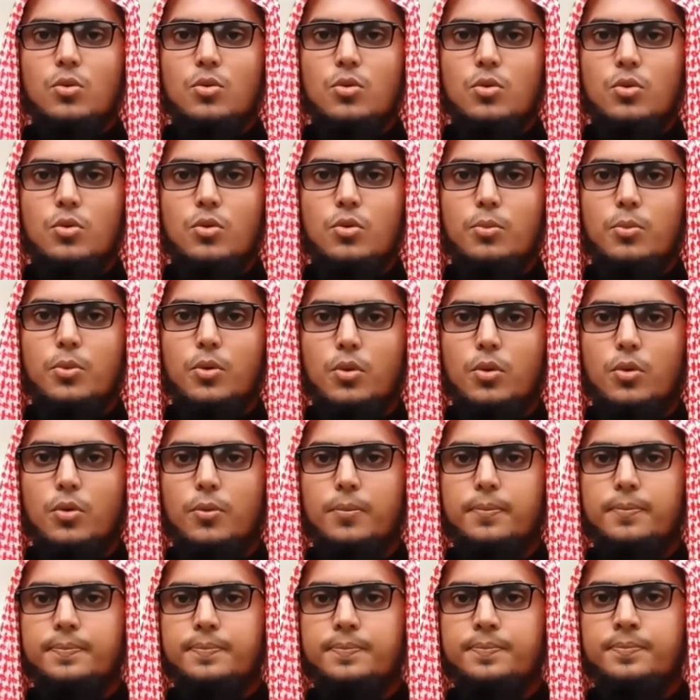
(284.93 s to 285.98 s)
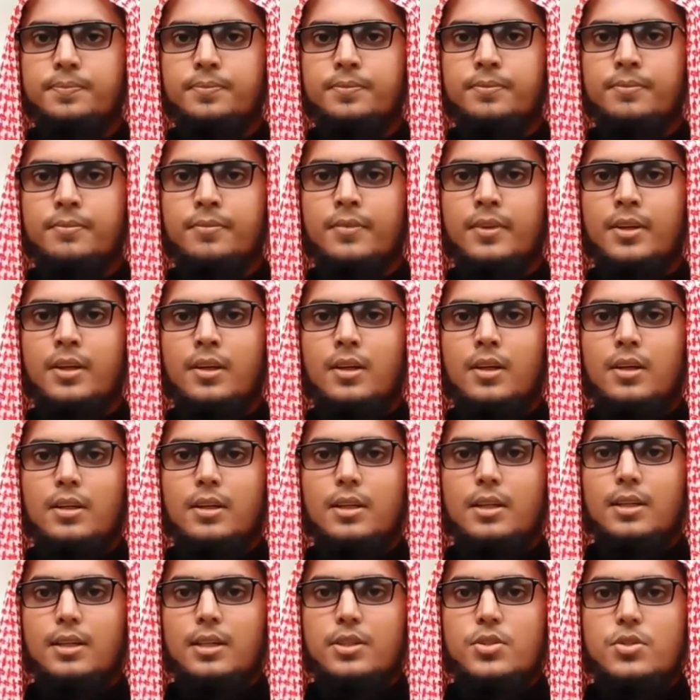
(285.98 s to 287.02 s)
কুলুবুহুম
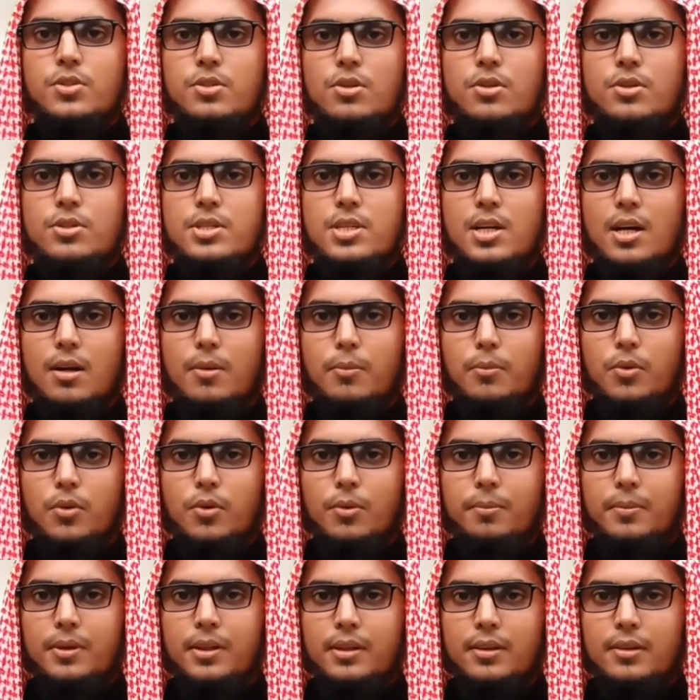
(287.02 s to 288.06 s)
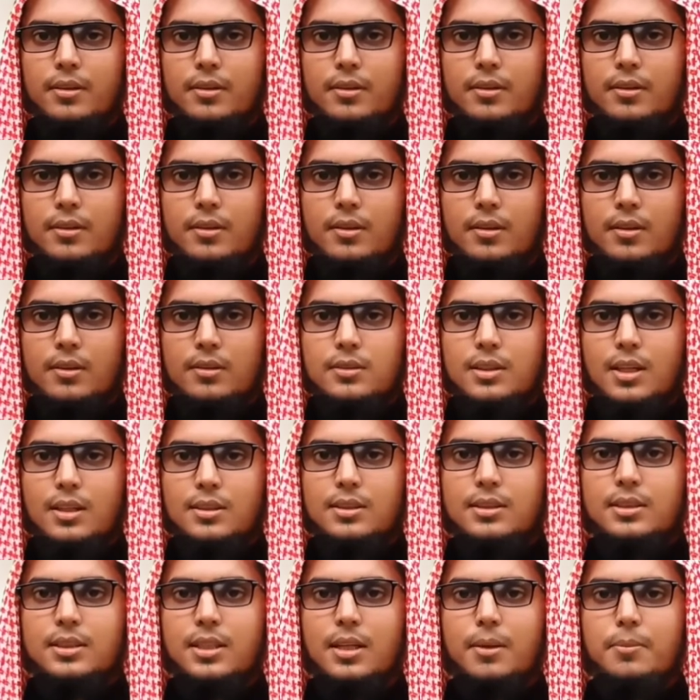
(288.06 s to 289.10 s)
নিশ্চয় যারা মমিন
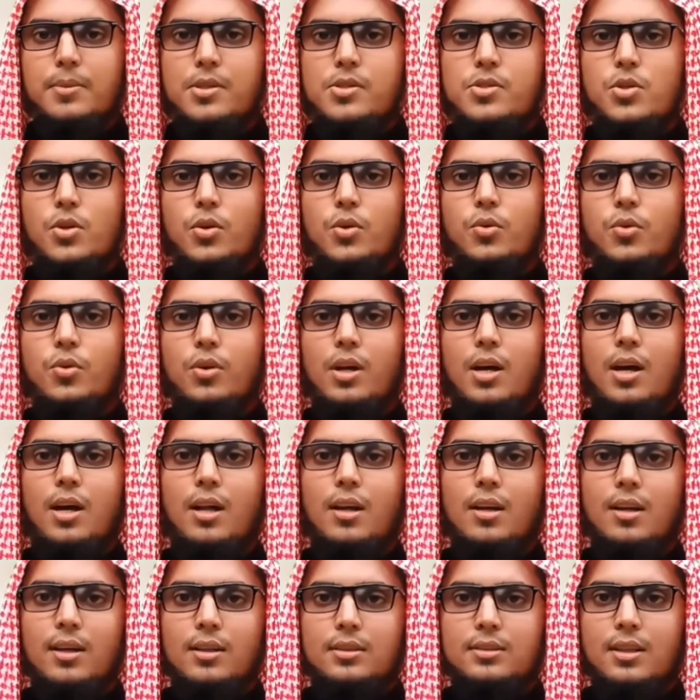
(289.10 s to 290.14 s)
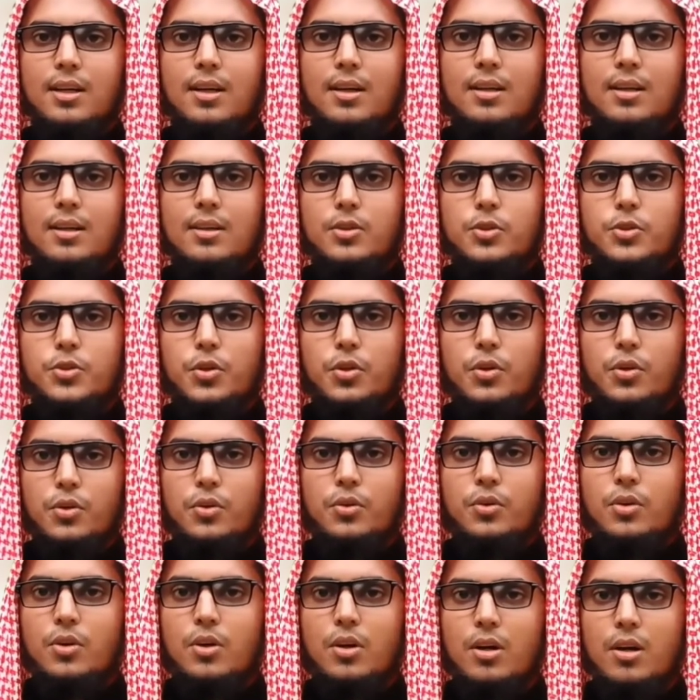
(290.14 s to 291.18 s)
তাদের সামনে যখন আল্লাহ তালার
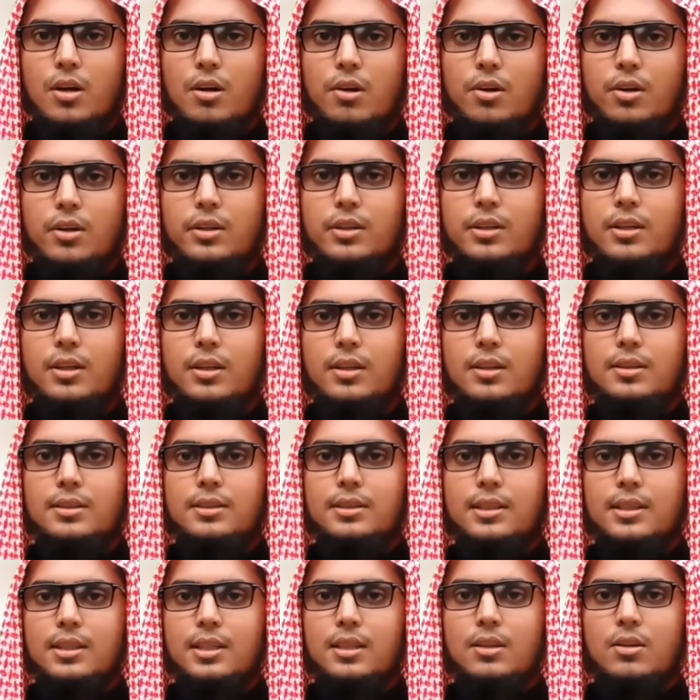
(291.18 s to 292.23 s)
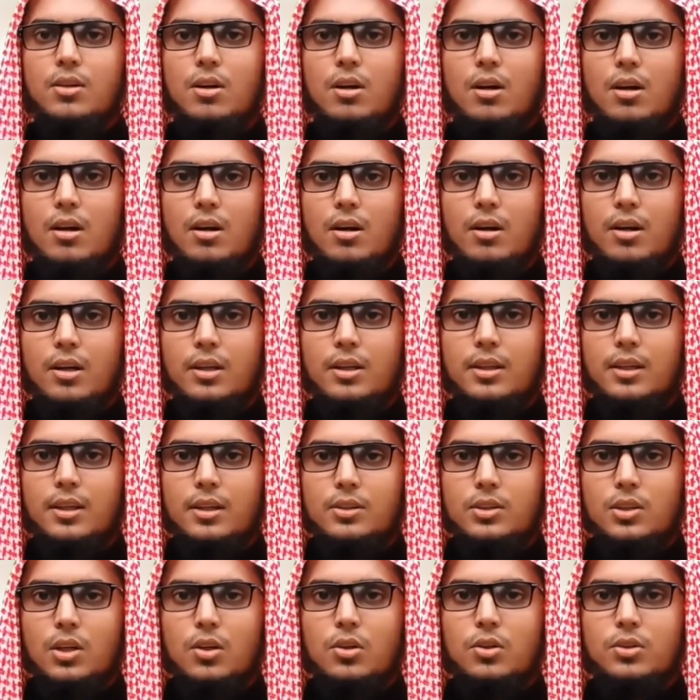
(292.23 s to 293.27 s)
স্মরণ করা হয় জিকির করা হয়
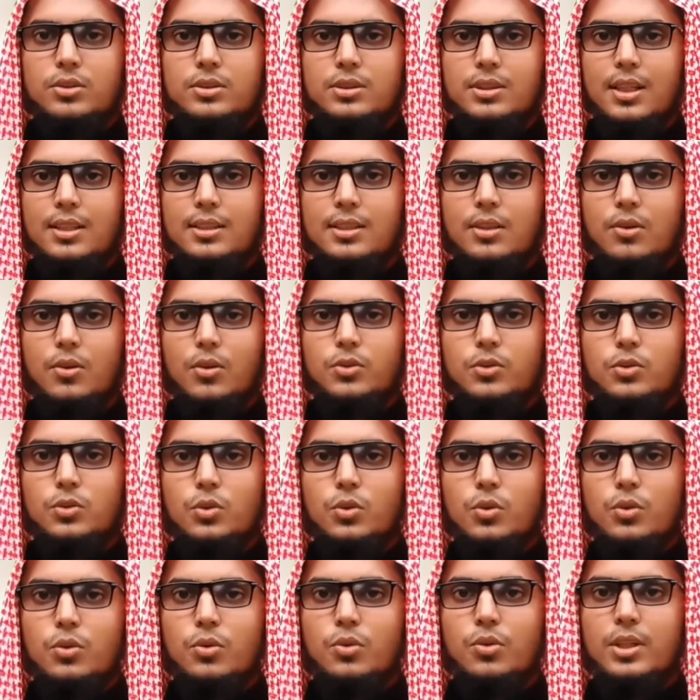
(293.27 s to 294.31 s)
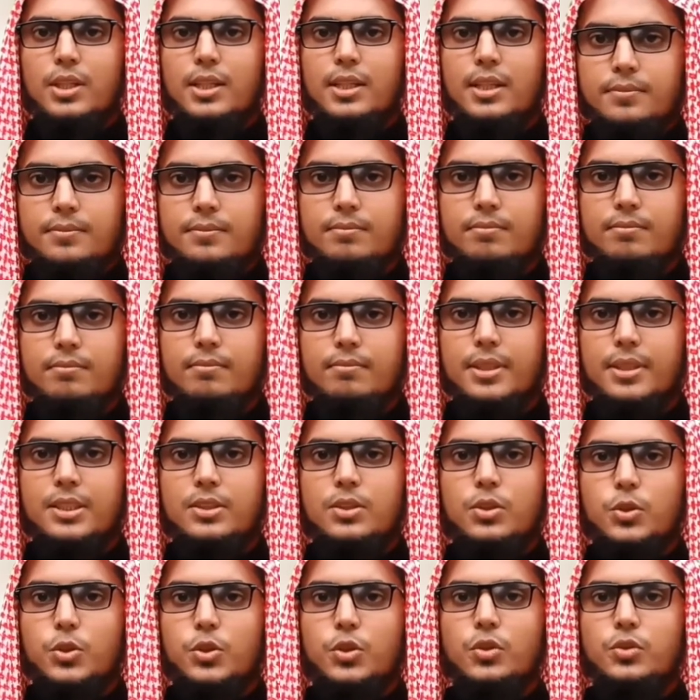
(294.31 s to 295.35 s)
তখন তাদের অন্তরগুলি
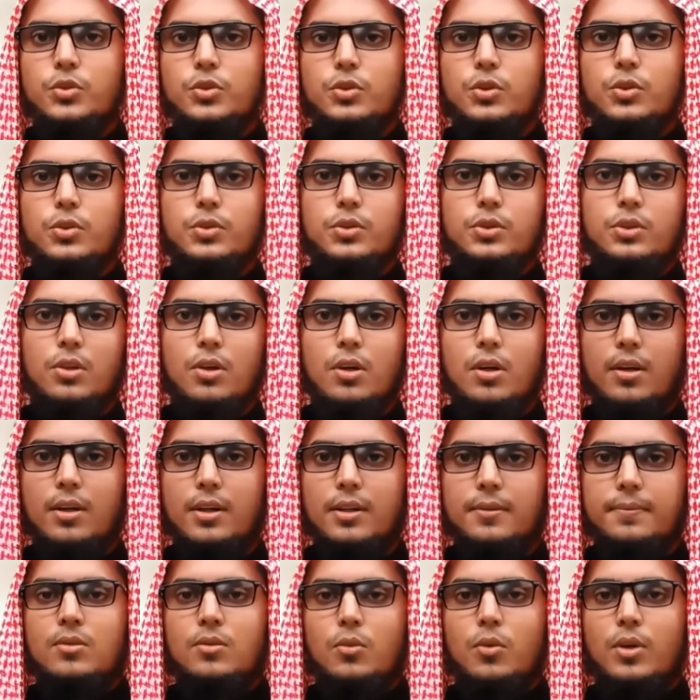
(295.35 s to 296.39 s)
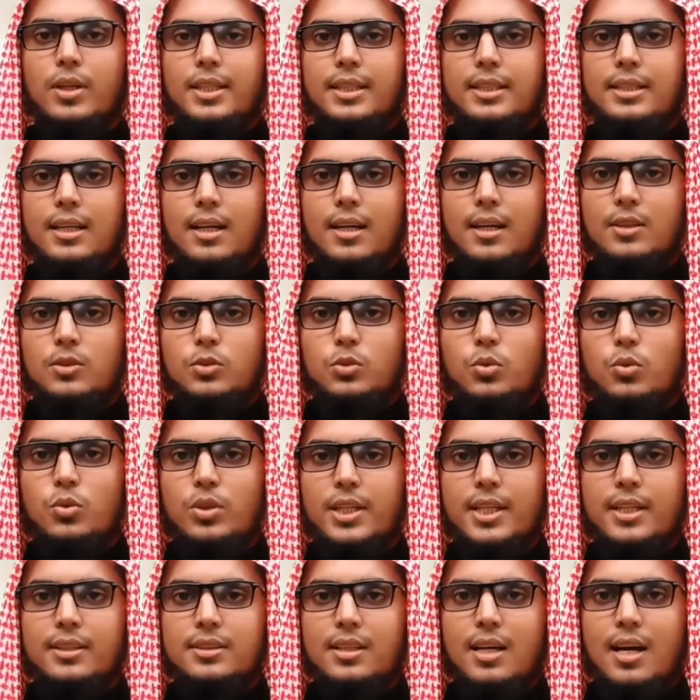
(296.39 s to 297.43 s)
ভীত সন্ত্রস্ত হয় ওইদা
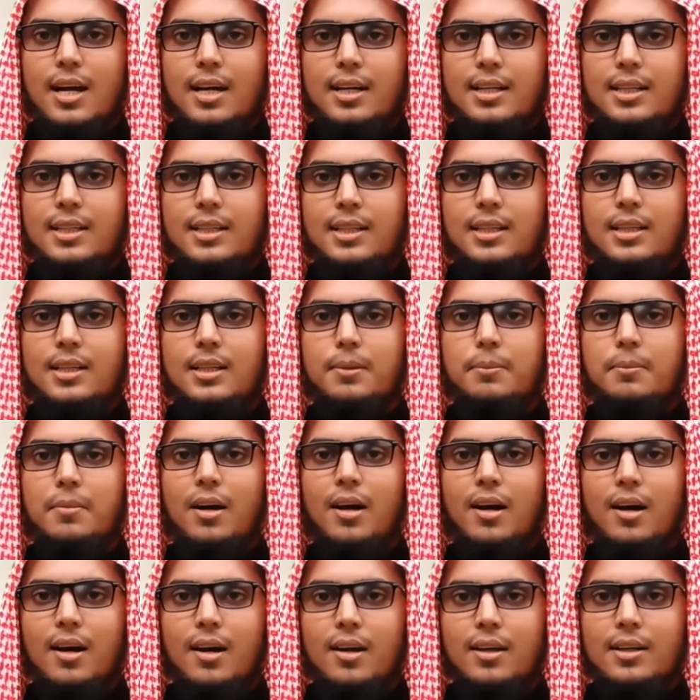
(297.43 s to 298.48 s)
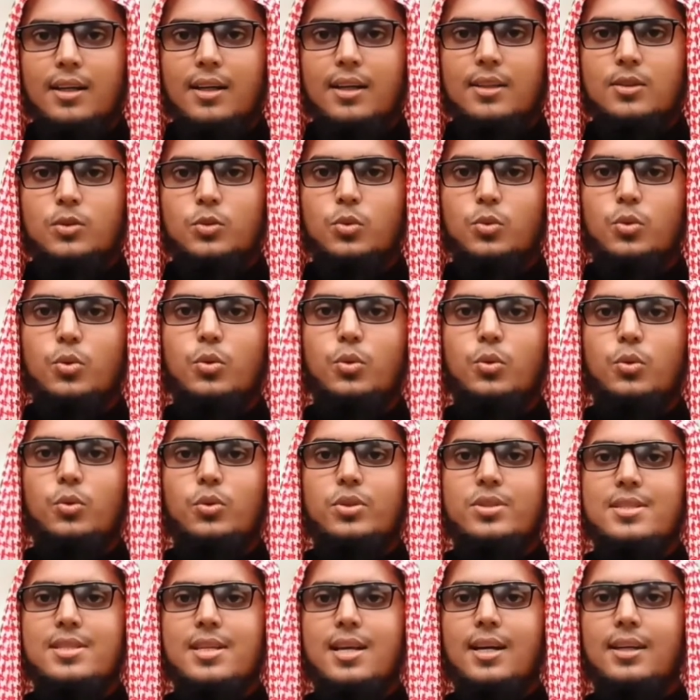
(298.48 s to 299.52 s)
তুলিয়াতা আলাইহিম আয়াতুহু
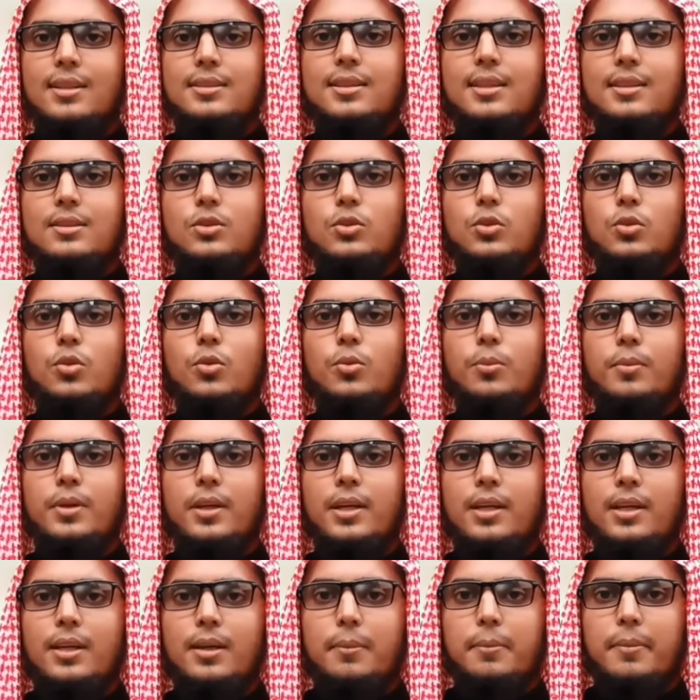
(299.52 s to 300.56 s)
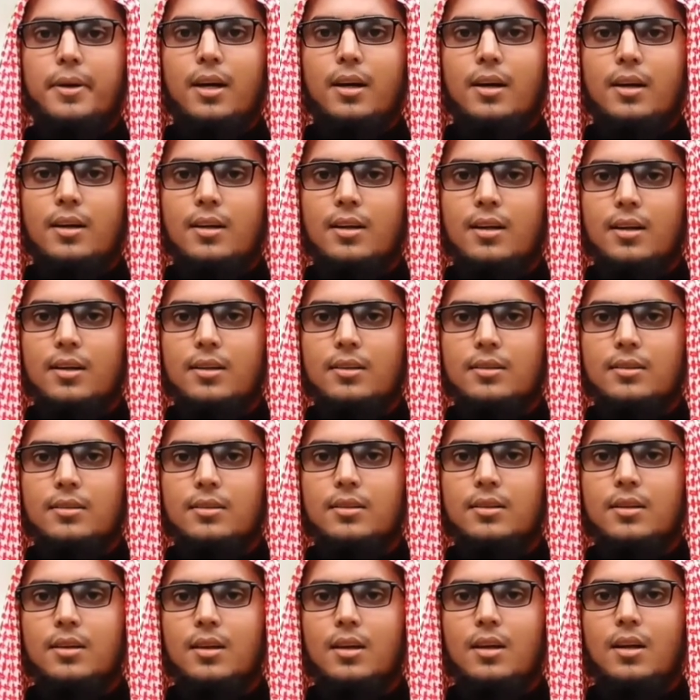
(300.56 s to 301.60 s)
জাদাতুহুম ইমানান
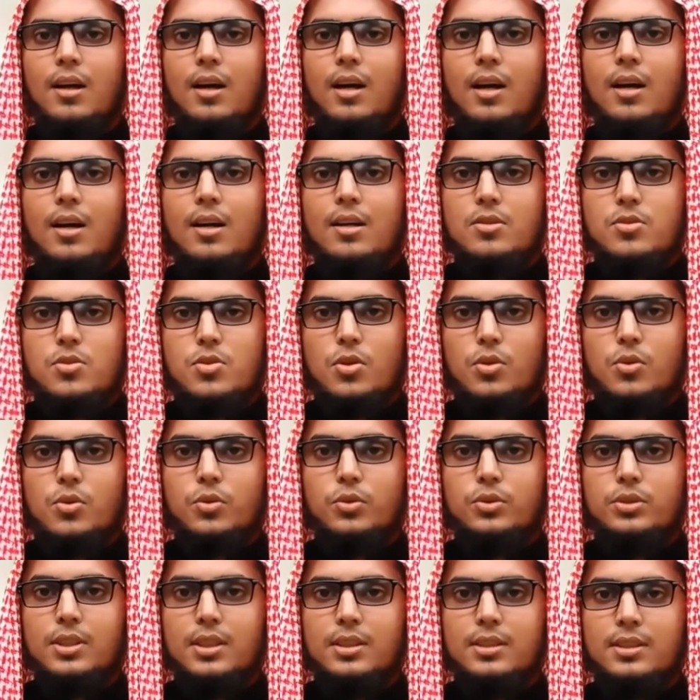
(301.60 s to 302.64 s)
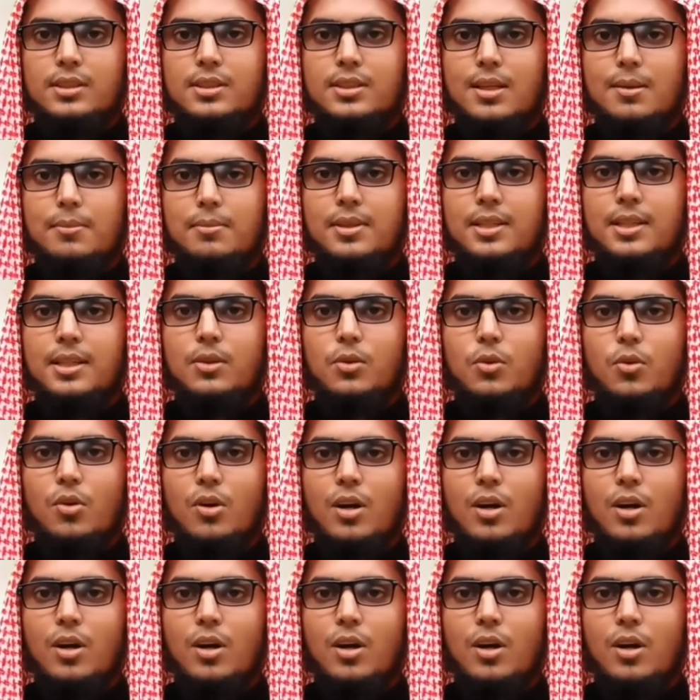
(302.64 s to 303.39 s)
আর যখন তাদের সামনে